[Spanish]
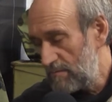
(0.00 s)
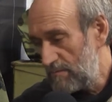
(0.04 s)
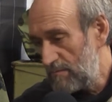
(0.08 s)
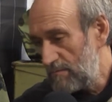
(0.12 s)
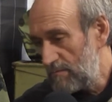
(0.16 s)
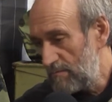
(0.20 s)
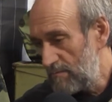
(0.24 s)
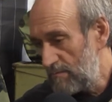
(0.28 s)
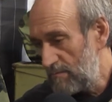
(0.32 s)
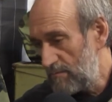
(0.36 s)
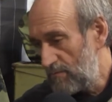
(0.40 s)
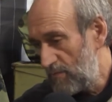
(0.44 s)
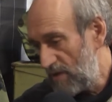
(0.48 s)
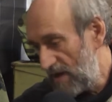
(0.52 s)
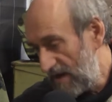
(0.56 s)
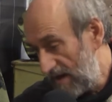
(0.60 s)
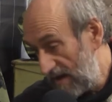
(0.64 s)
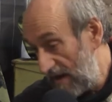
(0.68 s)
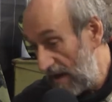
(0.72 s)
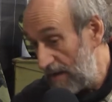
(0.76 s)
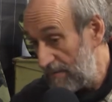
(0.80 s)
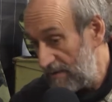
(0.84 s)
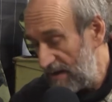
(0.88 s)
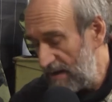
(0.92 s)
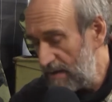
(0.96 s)
muy
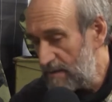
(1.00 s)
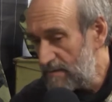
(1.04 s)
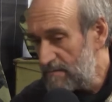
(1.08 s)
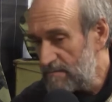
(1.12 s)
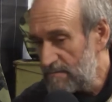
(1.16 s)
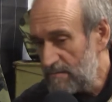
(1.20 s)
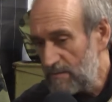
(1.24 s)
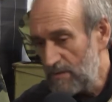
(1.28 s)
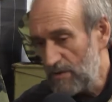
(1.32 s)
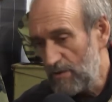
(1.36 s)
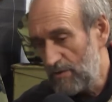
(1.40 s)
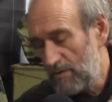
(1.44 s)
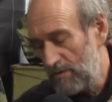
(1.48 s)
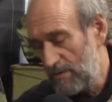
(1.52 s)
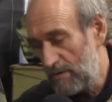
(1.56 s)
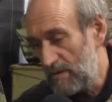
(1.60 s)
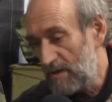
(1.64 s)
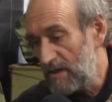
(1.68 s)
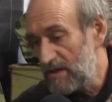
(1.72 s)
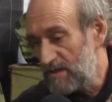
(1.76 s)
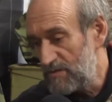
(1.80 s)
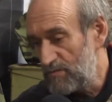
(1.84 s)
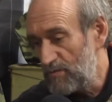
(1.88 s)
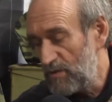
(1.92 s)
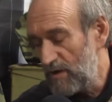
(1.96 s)
grave, yo creo que
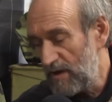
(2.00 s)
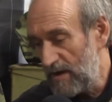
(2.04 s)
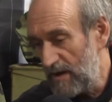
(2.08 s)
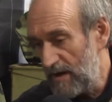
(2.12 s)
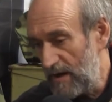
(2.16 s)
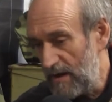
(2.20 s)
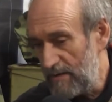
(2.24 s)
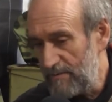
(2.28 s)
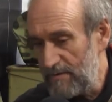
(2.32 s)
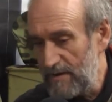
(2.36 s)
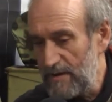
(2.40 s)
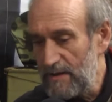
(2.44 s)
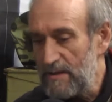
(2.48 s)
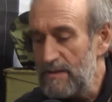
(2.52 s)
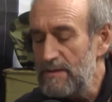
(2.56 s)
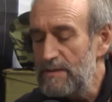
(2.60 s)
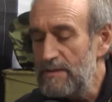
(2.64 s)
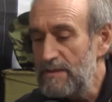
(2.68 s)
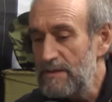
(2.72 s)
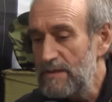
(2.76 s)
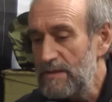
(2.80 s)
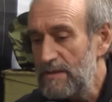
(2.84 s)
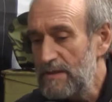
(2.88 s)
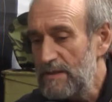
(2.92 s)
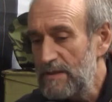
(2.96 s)
es muy grave,
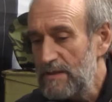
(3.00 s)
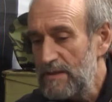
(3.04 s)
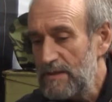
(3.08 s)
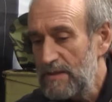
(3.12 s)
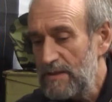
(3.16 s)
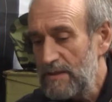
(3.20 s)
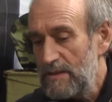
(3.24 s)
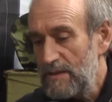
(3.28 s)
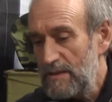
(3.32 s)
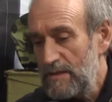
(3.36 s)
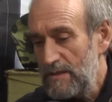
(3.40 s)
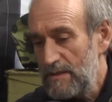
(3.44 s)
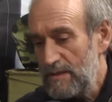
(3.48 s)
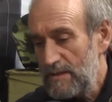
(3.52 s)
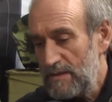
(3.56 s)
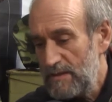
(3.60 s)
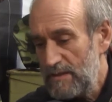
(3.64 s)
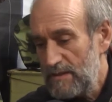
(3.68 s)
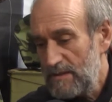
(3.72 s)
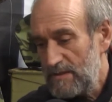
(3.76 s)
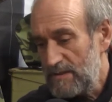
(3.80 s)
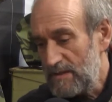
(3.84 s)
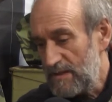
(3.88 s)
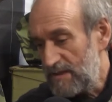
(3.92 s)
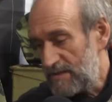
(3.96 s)

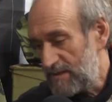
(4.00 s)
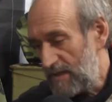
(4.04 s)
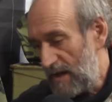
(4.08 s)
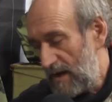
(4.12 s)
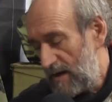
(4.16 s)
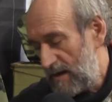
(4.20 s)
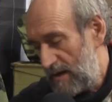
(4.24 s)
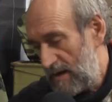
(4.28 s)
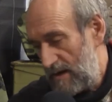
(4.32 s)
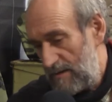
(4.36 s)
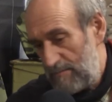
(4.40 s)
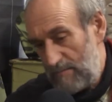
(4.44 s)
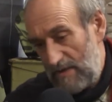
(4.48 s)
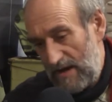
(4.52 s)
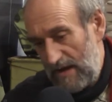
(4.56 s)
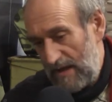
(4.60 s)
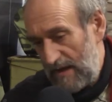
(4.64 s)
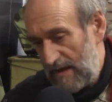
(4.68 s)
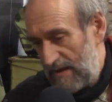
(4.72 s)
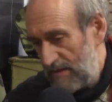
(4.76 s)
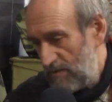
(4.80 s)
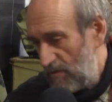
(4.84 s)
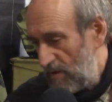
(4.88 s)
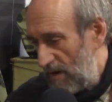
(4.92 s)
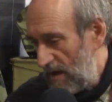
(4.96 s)
se está
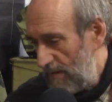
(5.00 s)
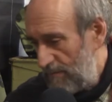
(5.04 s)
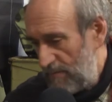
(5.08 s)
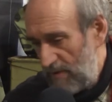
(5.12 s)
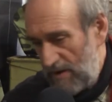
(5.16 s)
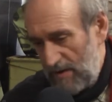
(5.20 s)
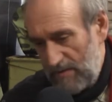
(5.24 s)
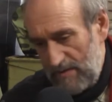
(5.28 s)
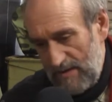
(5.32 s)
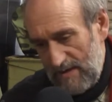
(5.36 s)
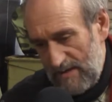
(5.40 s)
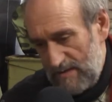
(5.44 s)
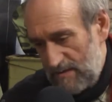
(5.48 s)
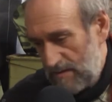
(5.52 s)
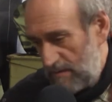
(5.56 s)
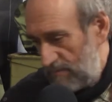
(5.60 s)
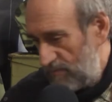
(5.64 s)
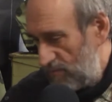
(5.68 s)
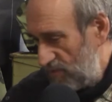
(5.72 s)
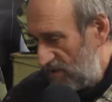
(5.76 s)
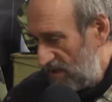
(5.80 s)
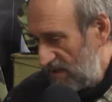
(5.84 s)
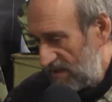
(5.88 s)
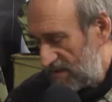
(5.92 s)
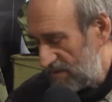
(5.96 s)
mareando la perdiz con
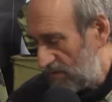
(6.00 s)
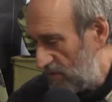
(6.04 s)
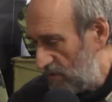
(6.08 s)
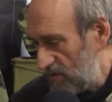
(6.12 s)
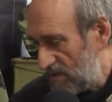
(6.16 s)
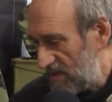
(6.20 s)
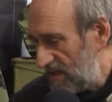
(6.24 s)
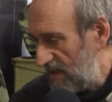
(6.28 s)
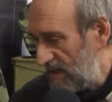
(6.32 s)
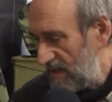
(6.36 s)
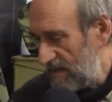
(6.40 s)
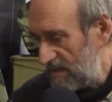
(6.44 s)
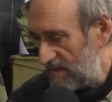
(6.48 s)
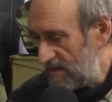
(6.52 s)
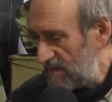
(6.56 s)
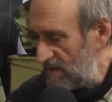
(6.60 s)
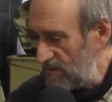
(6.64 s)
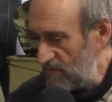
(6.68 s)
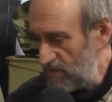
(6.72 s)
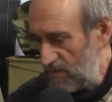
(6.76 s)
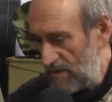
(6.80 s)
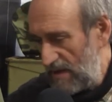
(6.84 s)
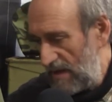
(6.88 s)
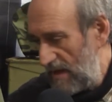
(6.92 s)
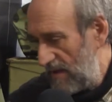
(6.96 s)
muchas cosas, se
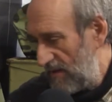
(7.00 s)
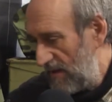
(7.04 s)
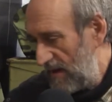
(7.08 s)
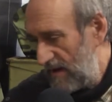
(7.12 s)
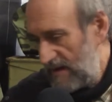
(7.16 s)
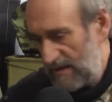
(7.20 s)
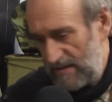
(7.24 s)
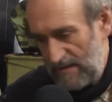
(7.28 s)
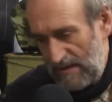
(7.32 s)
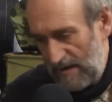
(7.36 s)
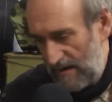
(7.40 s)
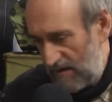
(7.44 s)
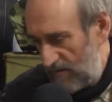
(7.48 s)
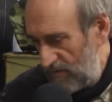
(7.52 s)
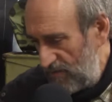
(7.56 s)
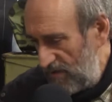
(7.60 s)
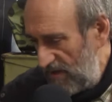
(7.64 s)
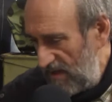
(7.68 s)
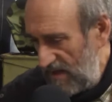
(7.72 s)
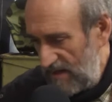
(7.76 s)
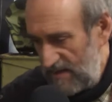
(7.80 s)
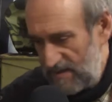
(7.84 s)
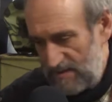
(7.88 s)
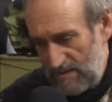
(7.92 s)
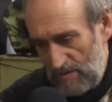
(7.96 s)
utiliza
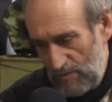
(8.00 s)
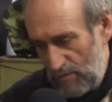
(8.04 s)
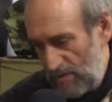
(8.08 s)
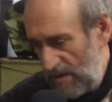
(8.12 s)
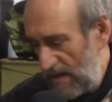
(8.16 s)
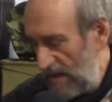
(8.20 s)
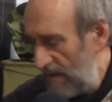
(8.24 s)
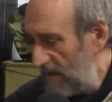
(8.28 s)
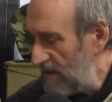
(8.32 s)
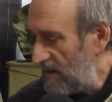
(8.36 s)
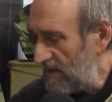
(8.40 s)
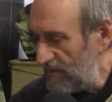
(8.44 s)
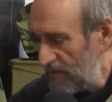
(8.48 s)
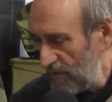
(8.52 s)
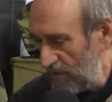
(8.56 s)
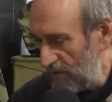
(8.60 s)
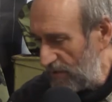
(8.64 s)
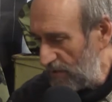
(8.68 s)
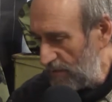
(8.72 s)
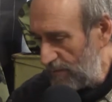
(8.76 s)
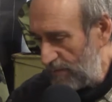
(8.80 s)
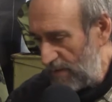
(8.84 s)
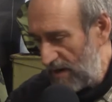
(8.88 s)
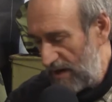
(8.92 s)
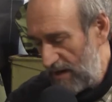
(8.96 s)
Cataluña, se utiliza
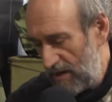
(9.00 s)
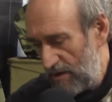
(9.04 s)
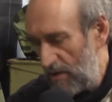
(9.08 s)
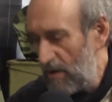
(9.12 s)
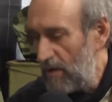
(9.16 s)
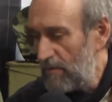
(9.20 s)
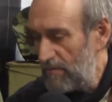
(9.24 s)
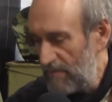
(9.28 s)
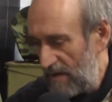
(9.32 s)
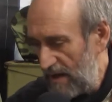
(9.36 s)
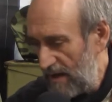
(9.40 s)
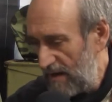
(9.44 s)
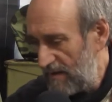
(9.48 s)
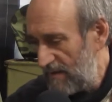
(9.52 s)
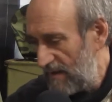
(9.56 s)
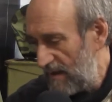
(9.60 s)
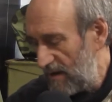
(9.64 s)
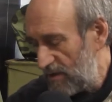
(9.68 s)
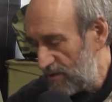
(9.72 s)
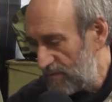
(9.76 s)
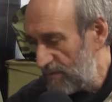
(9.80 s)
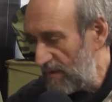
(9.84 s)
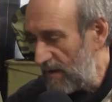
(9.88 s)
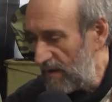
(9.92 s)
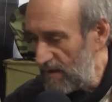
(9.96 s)
todo para no hablar de
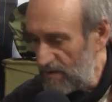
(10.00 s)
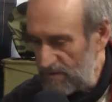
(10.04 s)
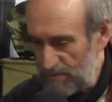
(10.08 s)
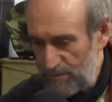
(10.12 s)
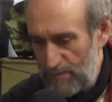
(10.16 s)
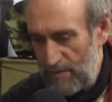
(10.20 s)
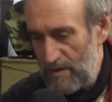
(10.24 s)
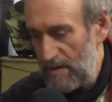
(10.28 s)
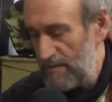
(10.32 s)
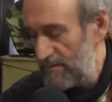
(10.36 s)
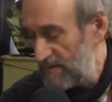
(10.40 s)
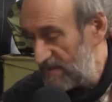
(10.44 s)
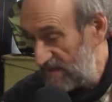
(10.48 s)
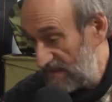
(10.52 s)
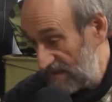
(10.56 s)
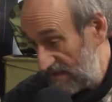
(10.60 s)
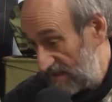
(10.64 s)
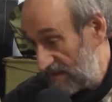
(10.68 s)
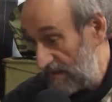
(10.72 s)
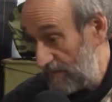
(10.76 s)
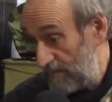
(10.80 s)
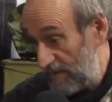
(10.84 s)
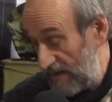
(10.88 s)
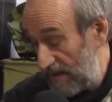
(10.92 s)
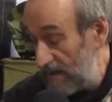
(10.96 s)
los verdaderos problemas de
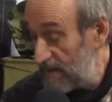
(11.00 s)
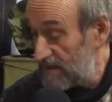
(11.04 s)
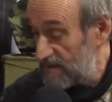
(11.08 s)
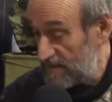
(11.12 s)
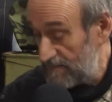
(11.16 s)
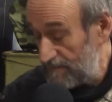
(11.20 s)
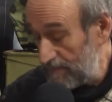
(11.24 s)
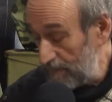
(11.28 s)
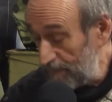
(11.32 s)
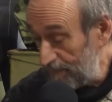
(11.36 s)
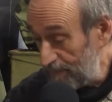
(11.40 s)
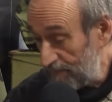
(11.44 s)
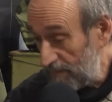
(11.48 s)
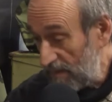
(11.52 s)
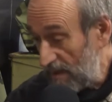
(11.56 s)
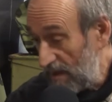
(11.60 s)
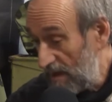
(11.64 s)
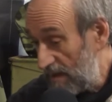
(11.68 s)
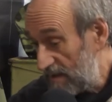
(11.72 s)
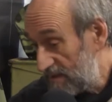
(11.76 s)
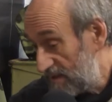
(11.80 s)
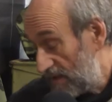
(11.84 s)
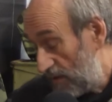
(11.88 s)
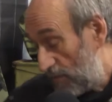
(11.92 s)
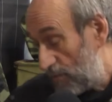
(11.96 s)
este país.
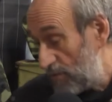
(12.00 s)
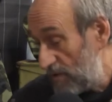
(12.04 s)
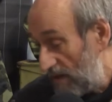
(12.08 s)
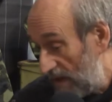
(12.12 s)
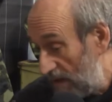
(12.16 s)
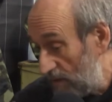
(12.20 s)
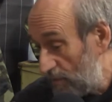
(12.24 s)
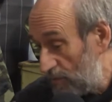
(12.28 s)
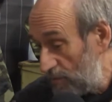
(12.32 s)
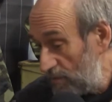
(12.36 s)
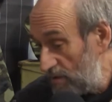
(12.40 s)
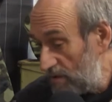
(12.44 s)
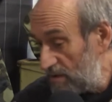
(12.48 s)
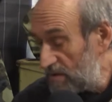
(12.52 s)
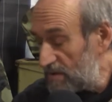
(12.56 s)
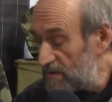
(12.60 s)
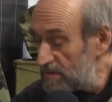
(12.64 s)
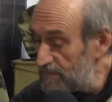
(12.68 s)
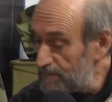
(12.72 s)
Según algunos,